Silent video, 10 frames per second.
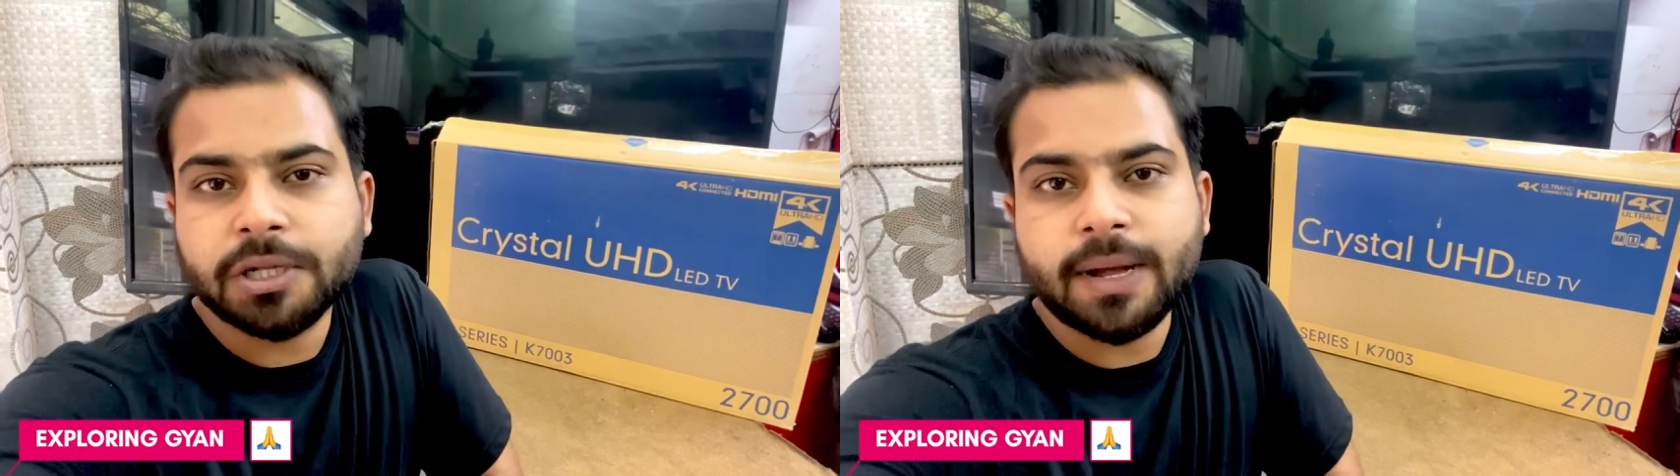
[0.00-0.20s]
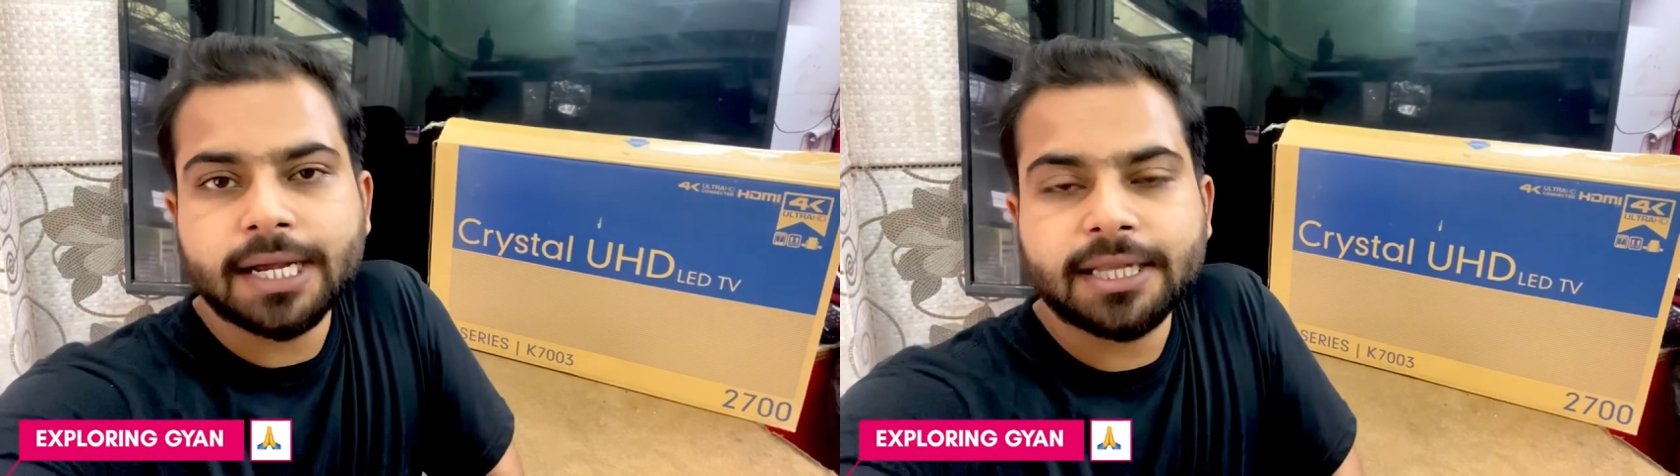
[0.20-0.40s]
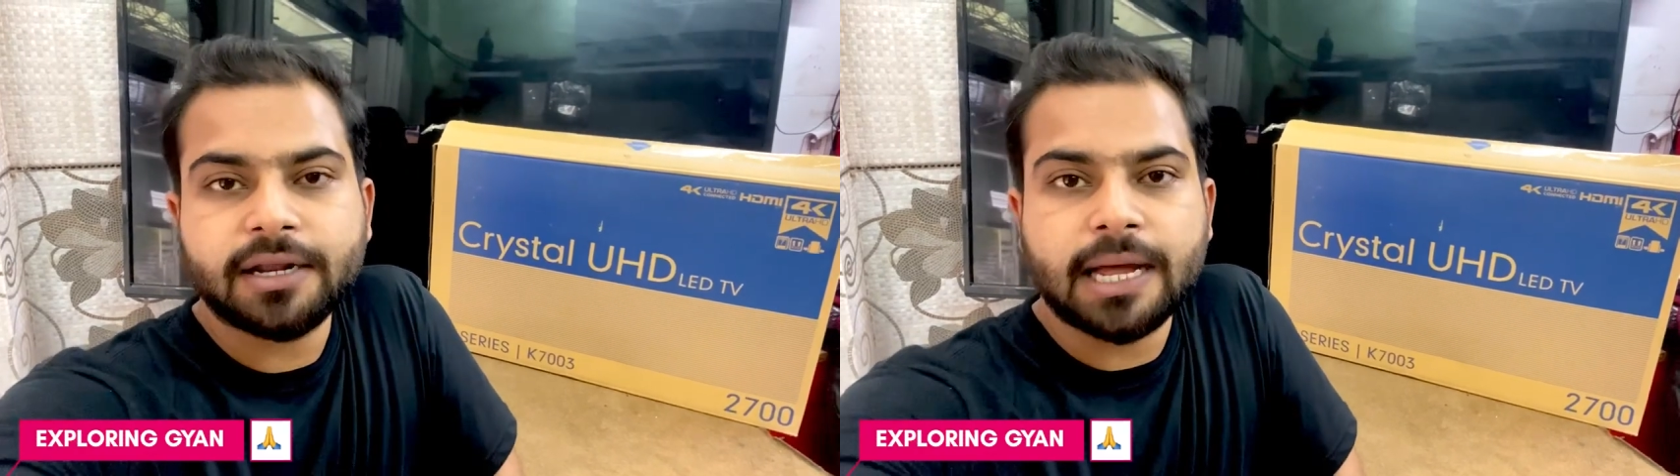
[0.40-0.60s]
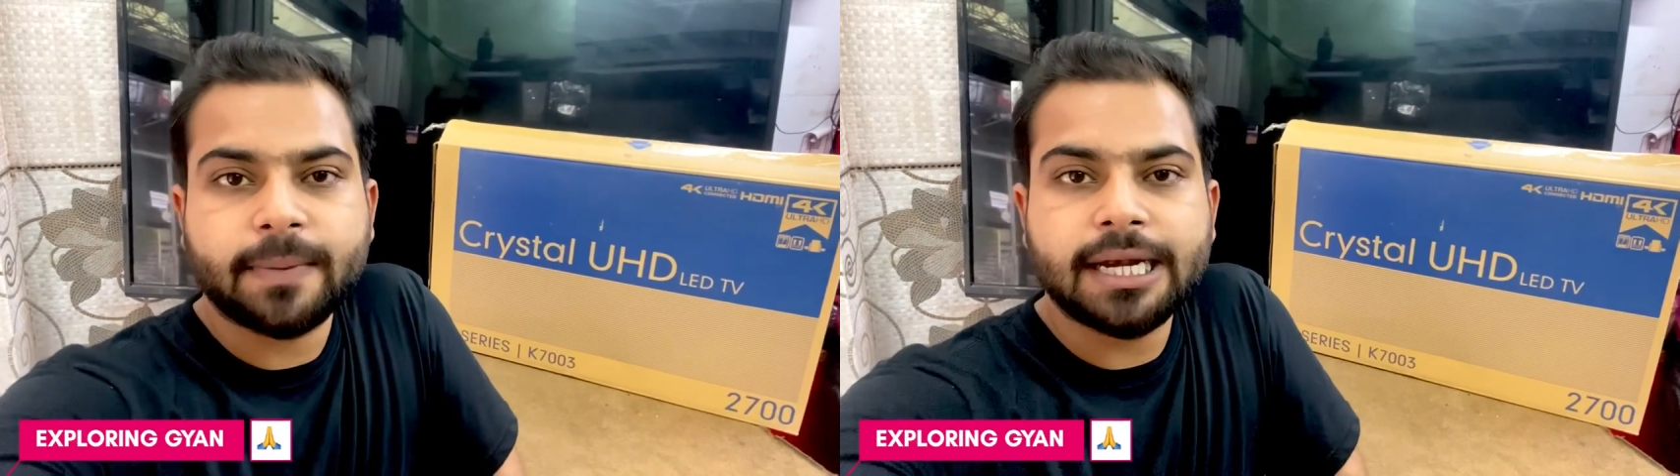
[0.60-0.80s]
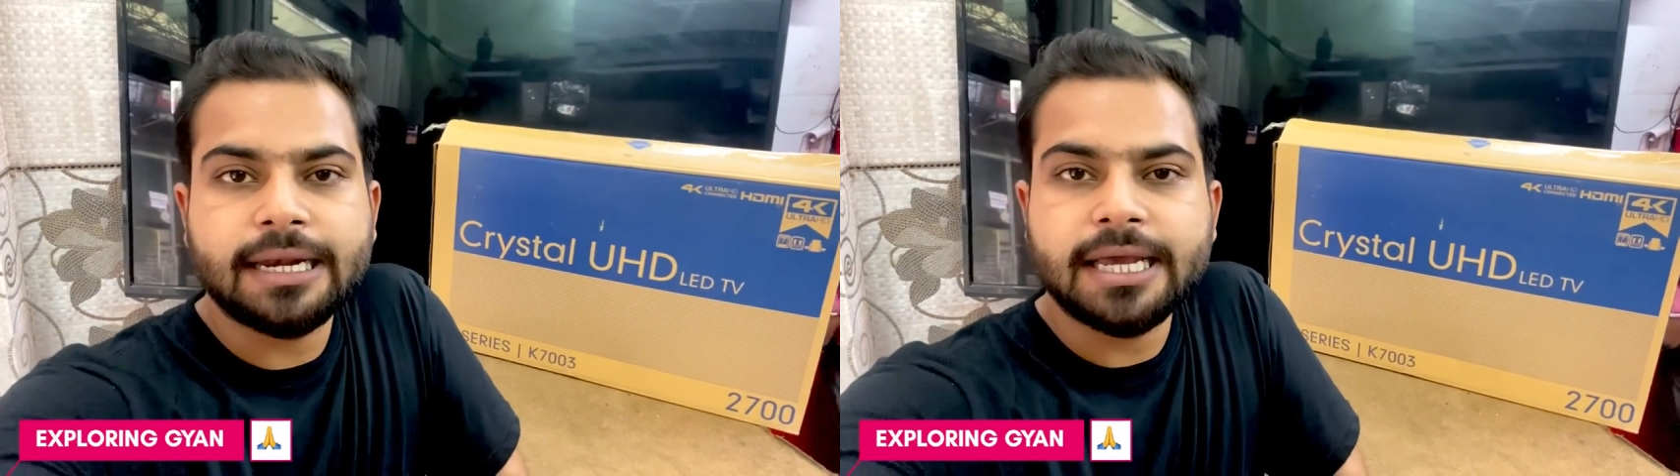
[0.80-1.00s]
धमाकेदार
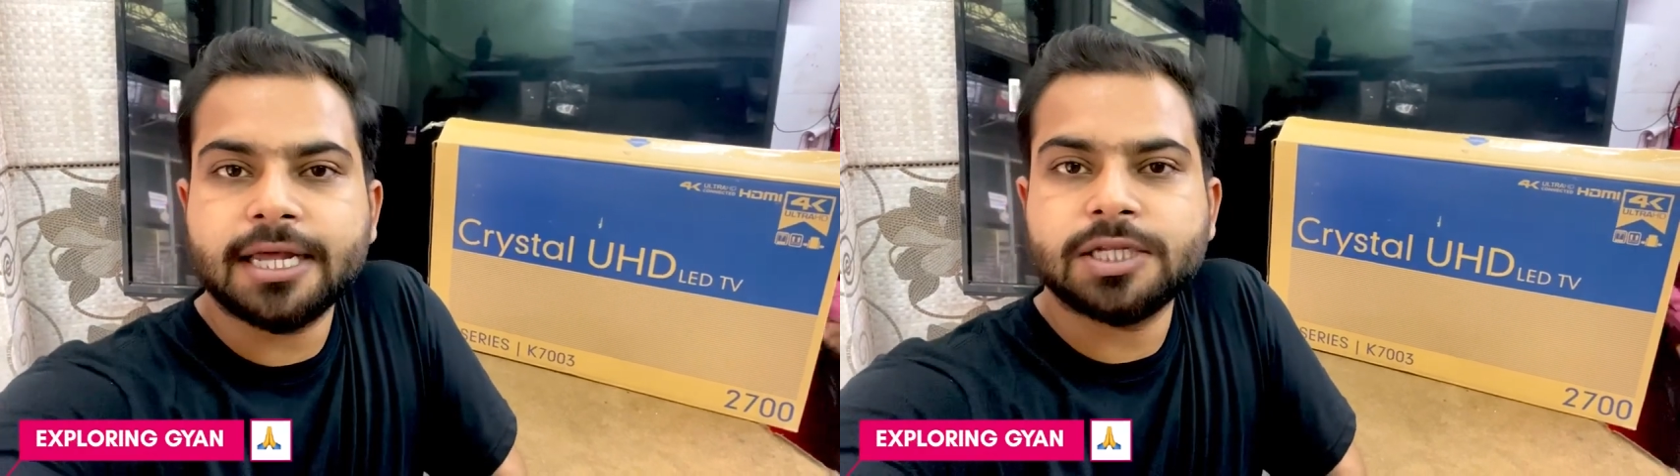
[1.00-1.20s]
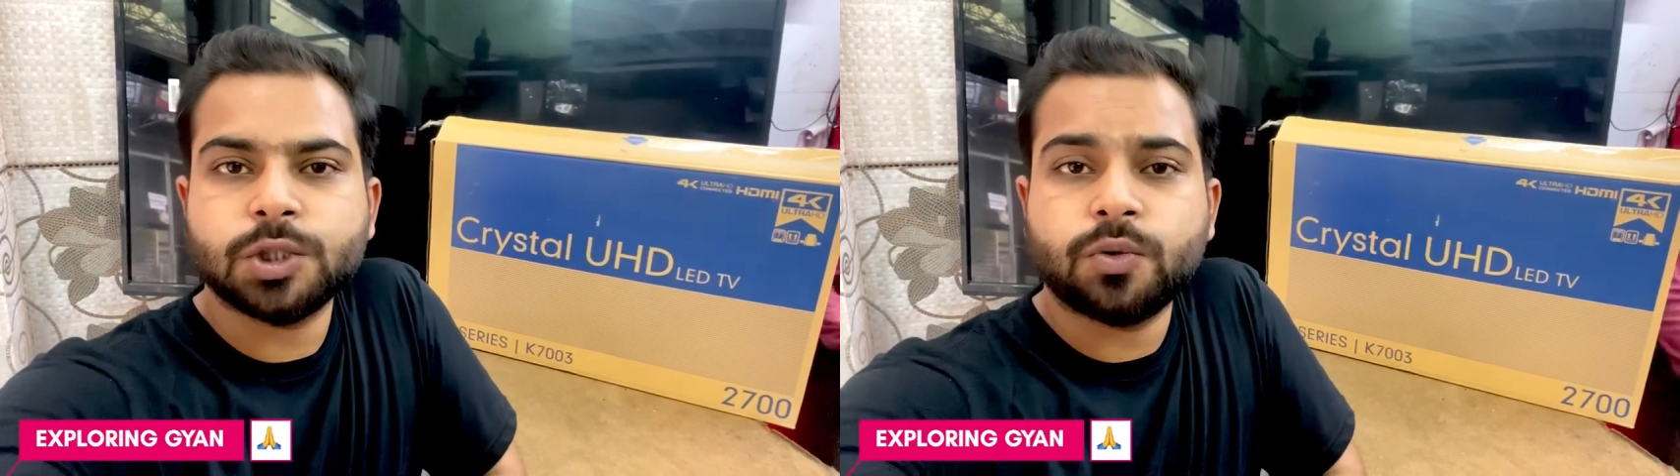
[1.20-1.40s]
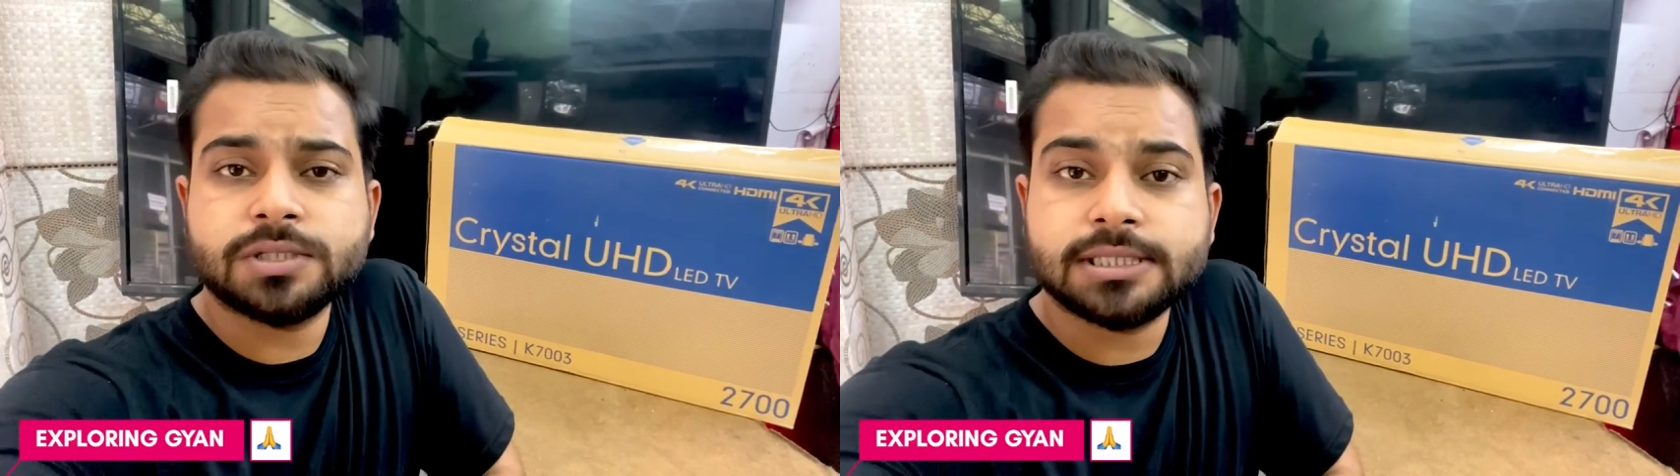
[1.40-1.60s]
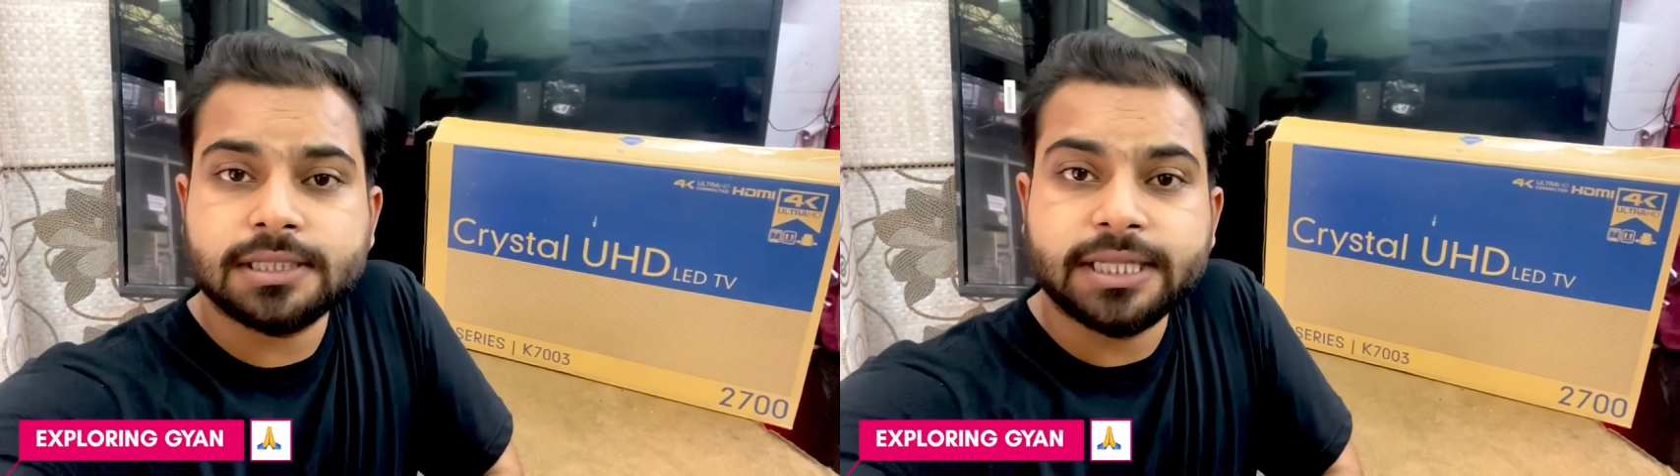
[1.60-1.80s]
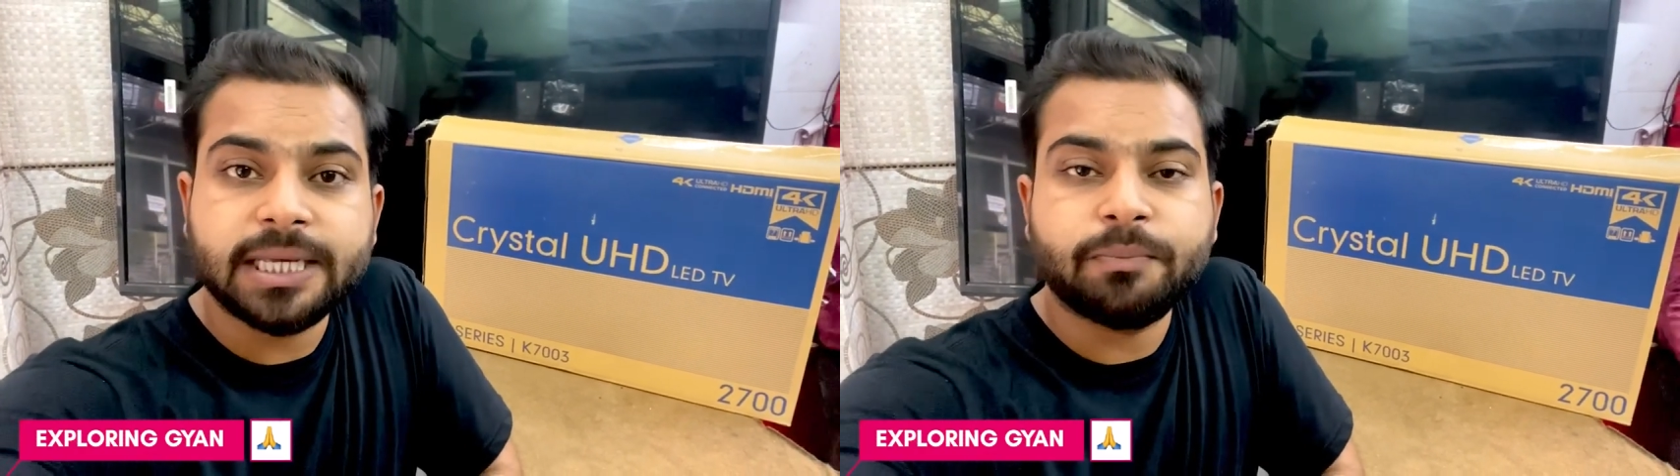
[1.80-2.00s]
आपके लिए लेकर आ चुका हूँ
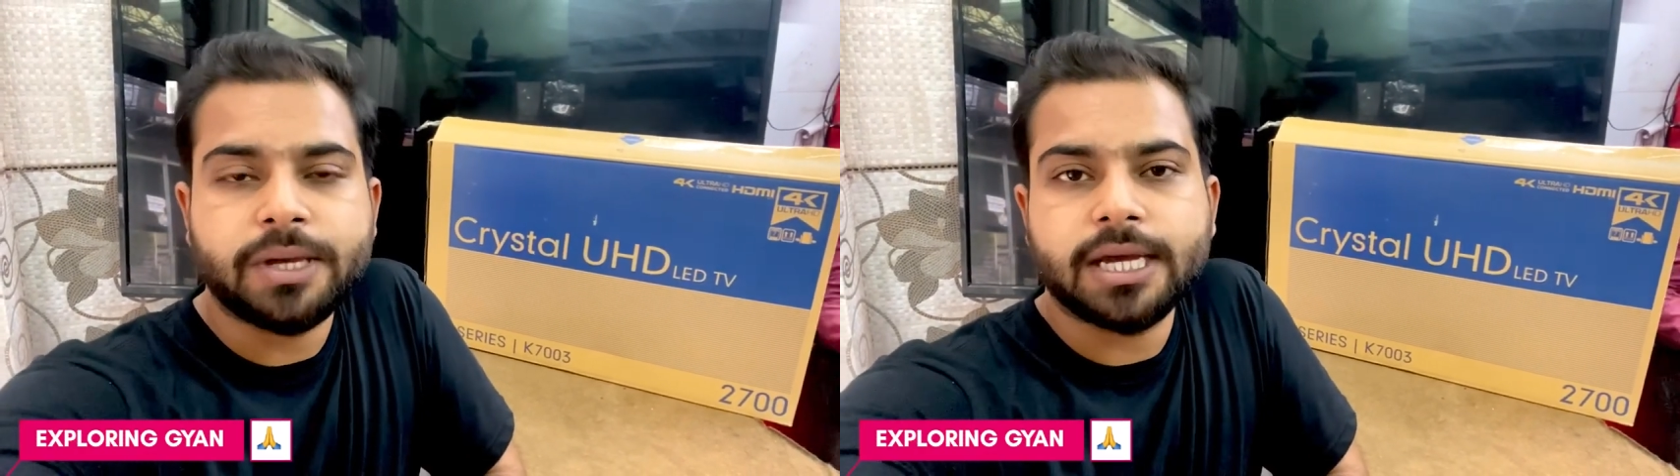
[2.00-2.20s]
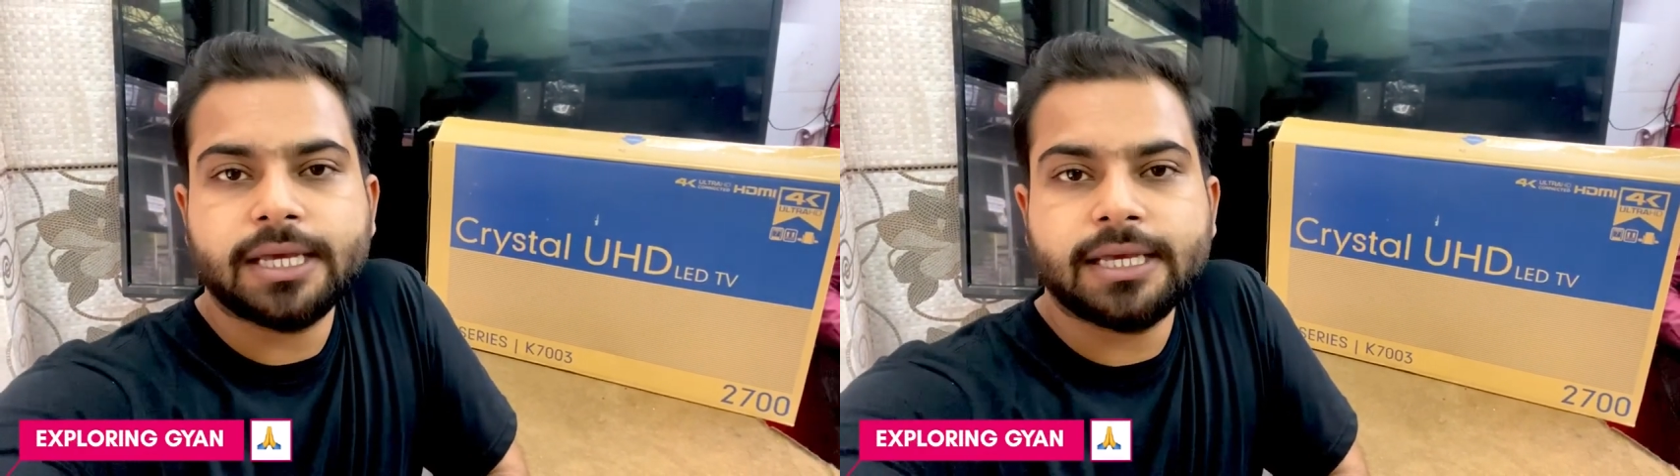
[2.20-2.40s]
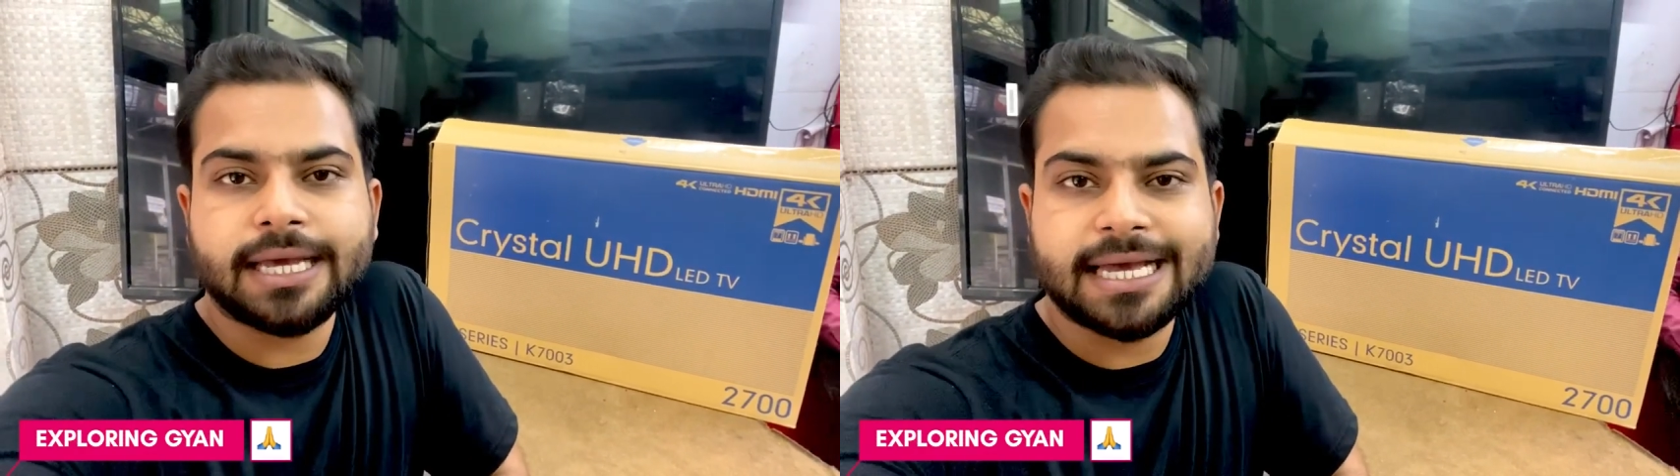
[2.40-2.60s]
संदीप भैया की